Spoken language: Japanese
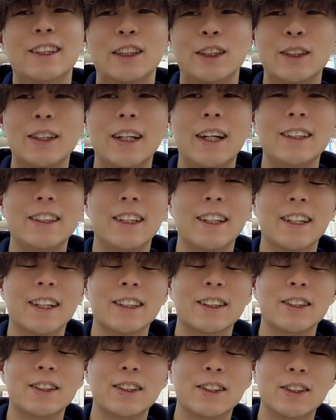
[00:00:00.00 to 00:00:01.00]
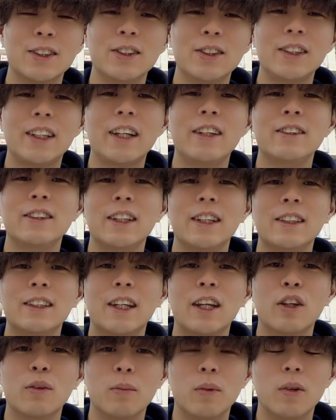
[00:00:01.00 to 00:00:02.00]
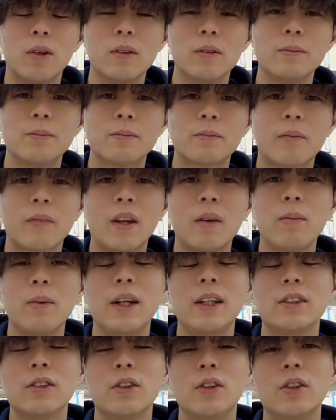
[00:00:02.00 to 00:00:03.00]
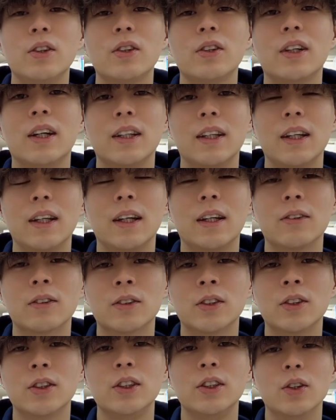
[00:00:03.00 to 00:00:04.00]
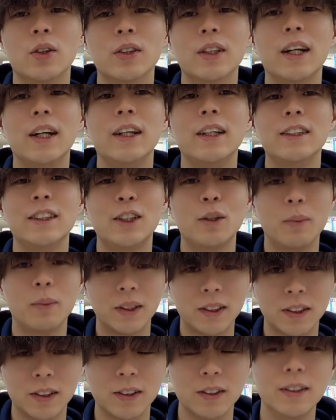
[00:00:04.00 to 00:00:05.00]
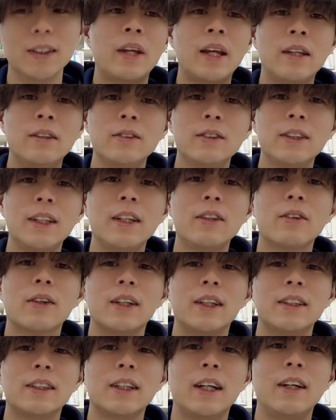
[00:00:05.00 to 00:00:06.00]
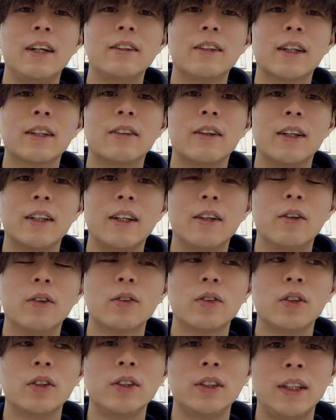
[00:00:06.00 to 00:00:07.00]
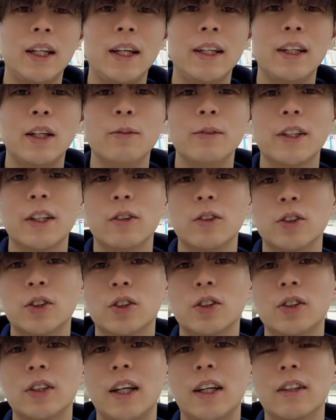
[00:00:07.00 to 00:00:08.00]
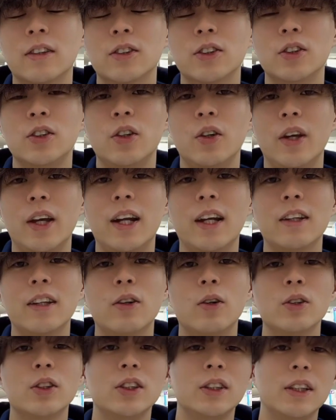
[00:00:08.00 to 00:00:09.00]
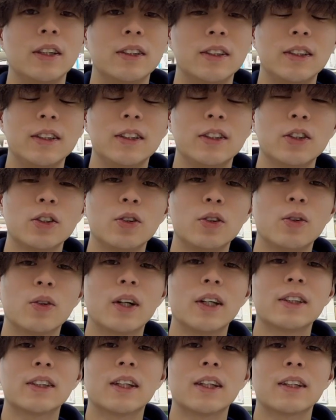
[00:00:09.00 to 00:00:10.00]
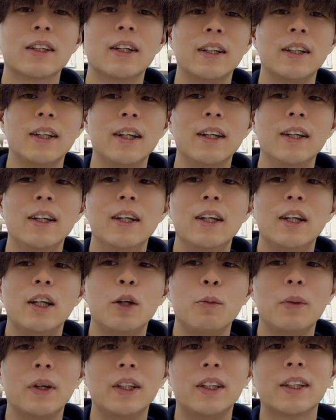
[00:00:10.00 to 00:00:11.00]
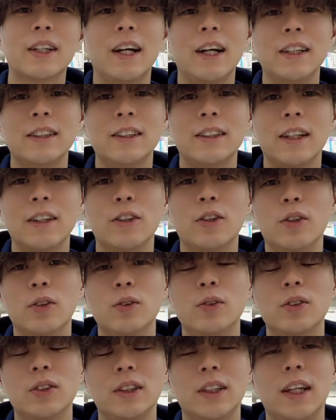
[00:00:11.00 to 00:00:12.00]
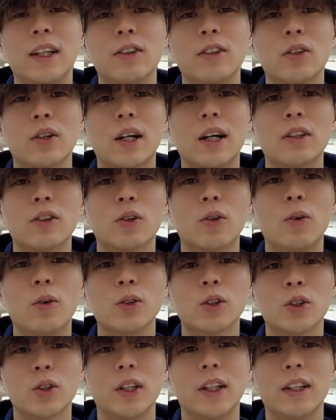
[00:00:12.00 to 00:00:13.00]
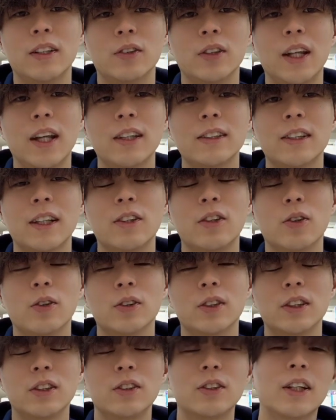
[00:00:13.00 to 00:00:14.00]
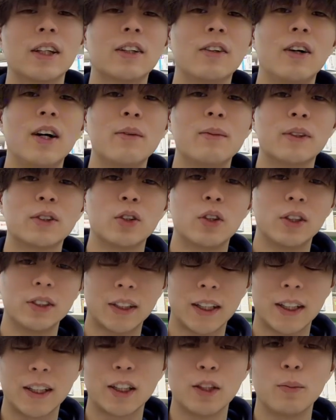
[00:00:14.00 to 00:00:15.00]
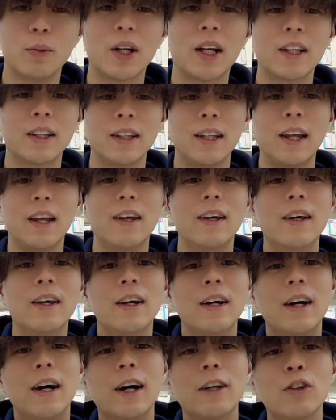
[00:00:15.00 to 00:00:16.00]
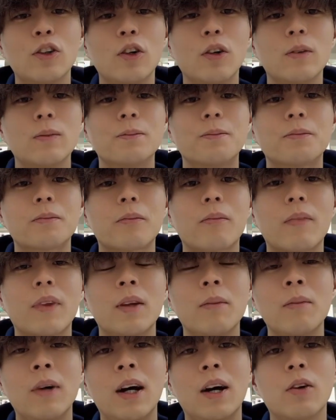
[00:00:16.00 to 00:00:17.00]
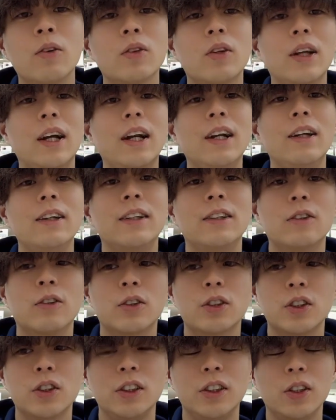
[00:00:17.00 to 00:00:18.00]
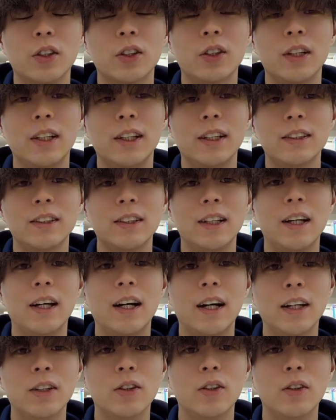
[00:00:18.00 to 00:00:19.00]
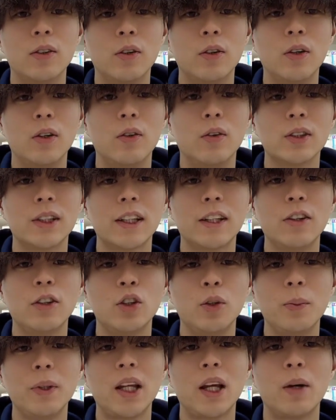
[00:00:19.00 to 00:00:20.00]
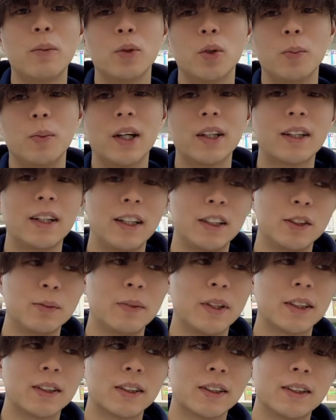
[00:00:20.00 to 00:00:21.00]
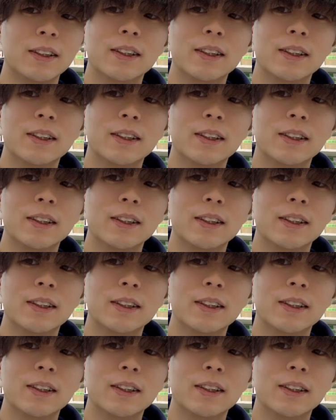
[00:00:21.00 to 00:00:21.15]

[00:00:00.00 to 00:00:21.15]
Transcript: 辛い生活続いてるんですけども、やっぱりそういう時はね薬飲んだりしてます。で運転とかねされる方はね本当にね眠気の少ない薬を選んでほしいですし、ちょっとおかしかっねやっぱり機械作業、運転とかあと高所でのね作業をする方はそれを避けてもらって、あと本当にアレルギーのお薬によってはですねお酒を飲めないものもあったりします。